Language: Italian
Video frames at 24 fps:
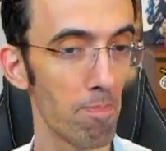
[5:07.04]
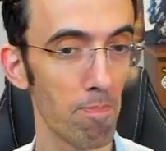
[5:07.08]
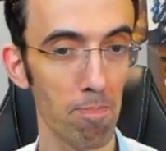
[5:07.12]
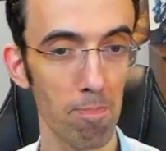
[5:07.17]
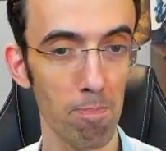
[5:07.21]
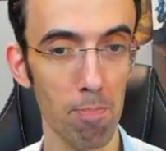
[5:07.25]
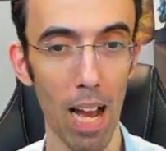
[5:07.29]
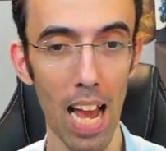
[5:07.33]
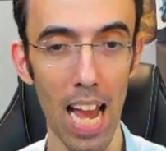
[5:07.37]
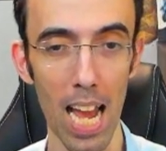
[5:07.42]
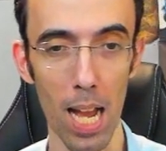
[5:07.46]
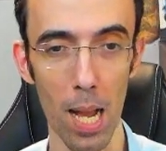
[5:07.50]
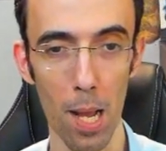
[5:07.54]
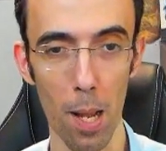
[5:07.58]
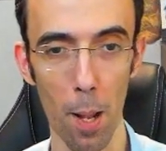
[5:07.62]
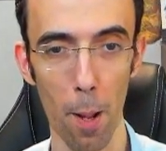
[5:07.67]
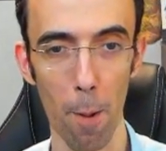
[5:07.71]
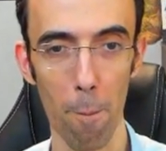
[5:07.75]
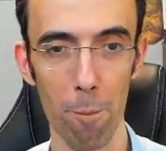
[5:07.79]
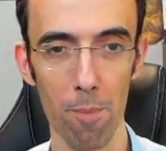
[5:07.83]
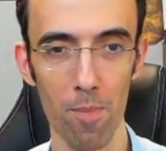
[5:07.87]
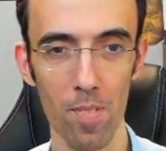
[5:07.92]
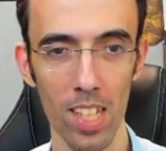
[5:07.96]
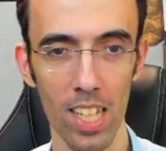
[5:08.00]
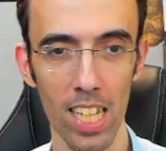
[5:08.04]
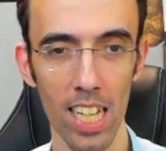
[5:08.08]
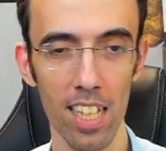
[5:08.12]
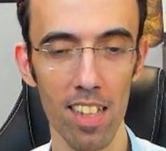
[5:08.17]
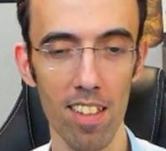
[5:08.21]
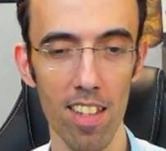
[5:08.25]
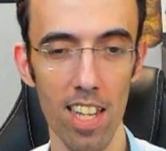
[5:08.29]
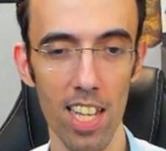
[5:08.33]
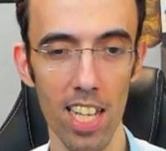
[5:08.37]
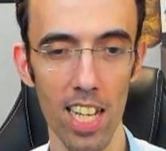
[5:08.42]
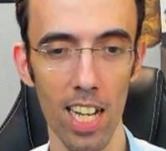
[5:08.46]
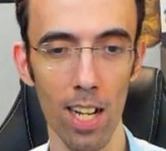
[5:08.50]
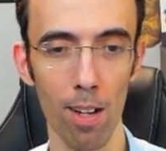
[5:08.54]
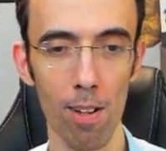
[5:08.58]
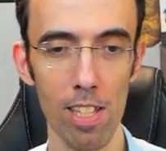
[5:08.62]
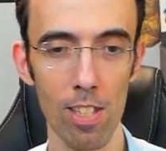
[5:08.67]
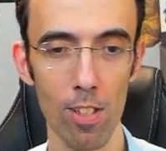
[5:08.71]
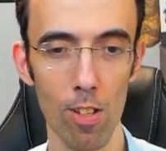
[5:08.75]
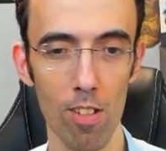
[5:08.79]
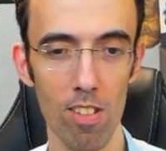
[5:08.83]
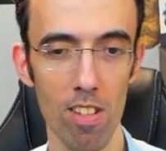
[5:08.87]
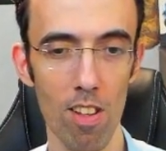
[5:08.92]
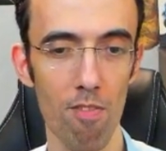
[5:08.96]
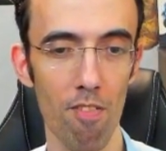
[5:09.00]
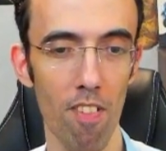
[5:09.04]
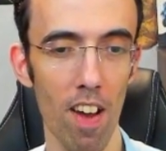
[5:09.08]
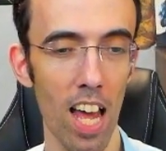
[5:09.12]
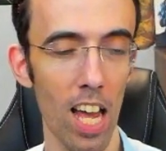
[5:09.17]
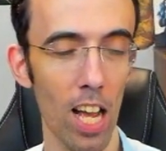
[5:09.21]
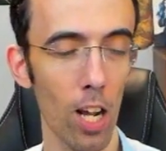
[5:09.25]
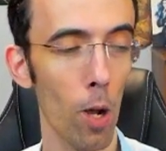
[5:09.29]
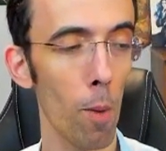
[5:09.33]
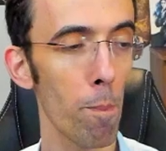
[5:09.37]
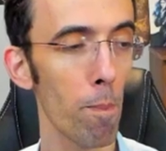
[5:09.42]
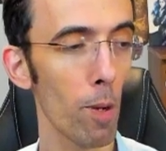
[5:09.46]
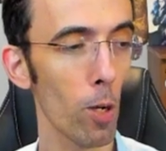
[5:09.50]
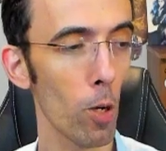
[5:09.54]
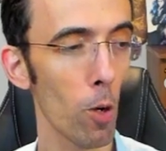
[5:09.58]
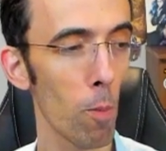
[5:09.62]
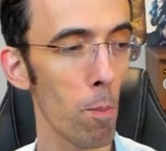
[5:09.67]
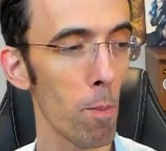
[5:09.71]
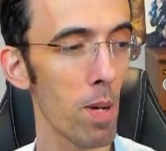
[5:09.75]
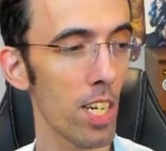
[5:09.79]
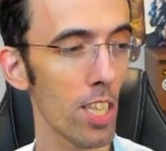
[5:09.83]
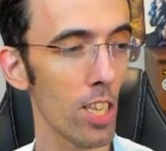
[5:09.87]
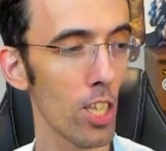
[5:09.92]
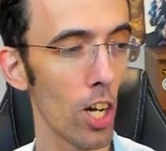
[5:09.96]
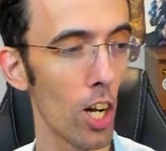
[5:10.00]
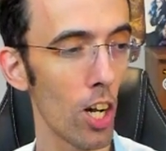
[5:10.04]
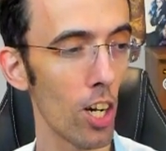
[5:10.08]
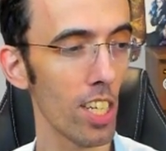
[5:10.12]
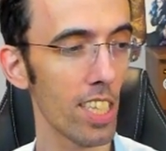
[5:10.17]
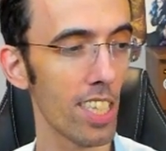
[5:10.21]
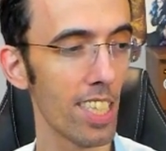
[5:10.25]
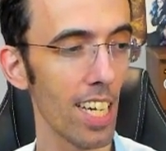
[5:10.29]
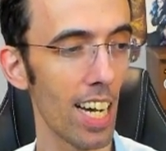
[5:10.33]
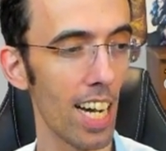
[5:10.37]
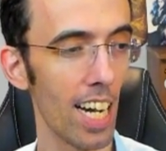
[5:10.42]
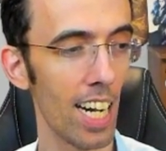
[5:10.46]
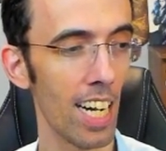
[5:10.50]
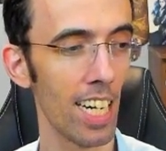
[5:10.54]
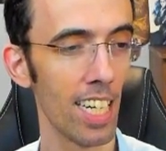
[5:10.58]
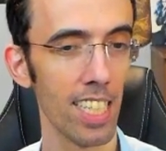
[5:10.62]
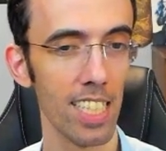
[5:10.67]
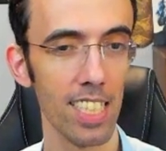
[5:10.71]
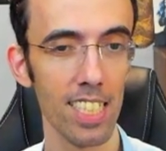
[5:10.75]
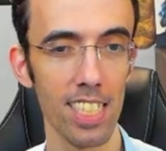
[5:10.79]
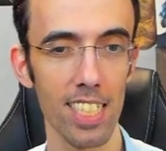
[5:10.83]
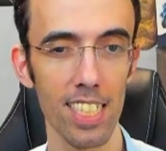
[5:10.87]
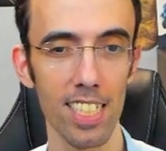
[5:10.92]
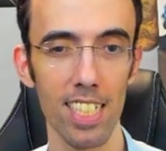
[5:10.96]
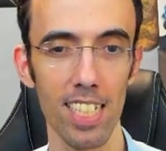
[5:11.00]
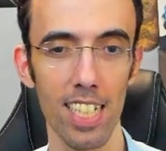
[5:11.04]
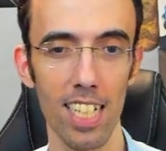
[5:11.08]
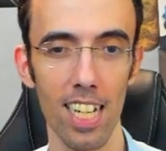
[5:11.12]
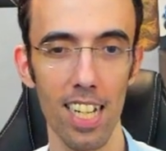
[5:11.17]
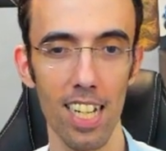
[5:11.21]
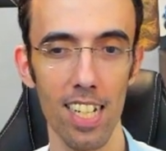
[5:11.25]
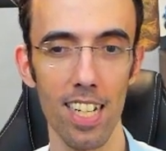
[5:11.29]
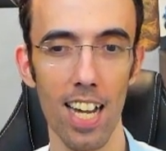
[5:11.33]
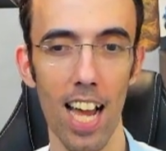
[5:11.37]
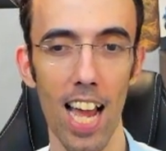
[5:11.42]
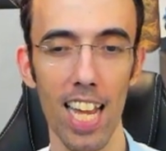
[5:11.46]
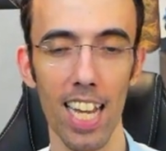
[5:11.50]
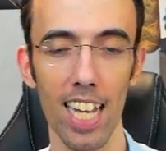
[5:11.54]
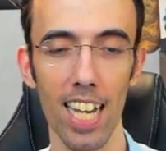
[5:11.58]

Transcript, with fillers: Beh, che dire, questo se fa la coppia con Merdolta hai